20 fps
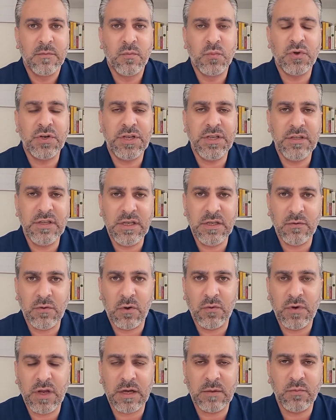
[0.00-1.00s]
مريدين
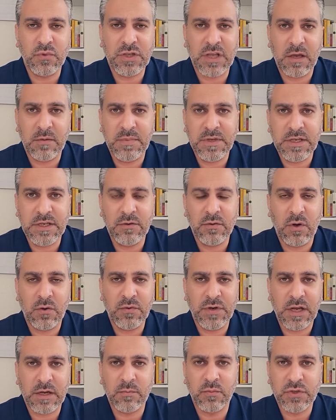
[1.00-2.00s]
وهناك متابعين
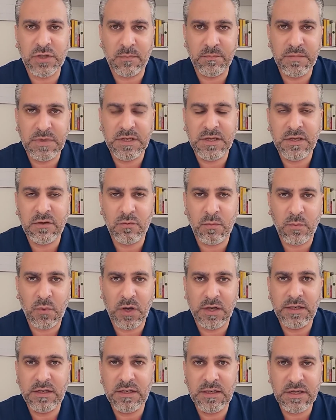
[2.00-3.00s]
وهناك مطبلين
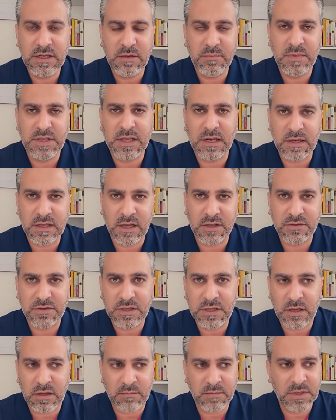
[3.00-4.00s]
ومهللين من
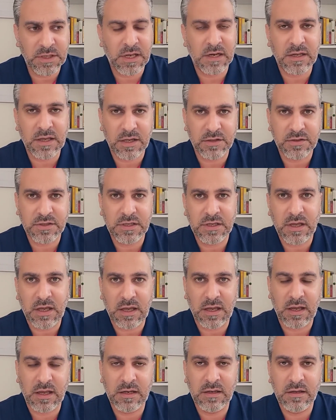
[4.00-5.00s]
القطيع من القطيع
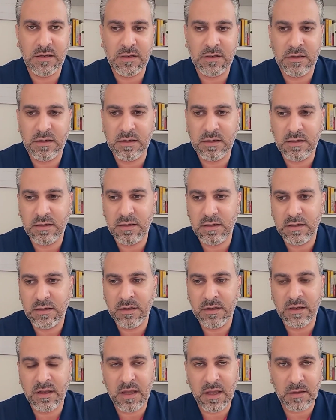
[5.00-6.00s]

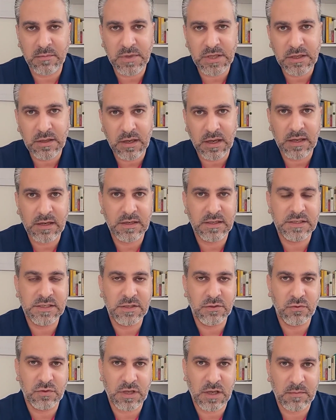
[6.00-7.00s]
الغبي
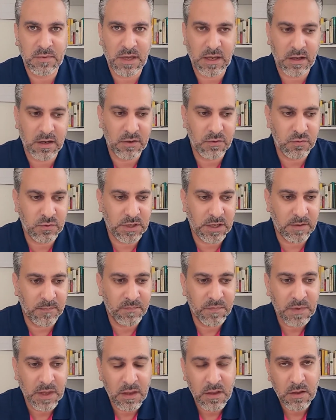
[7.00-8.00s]
الذي يتابع هؤلاء
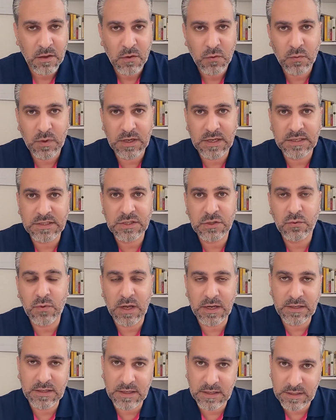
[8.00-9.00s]
والذي
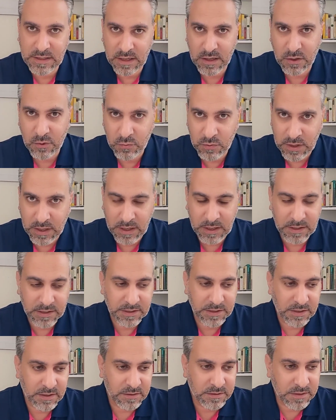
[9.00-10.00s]
يهلل لهؤلاء
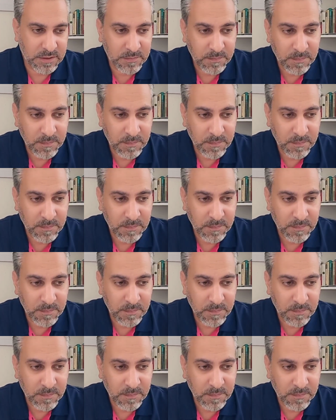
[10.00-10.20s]
حقيقة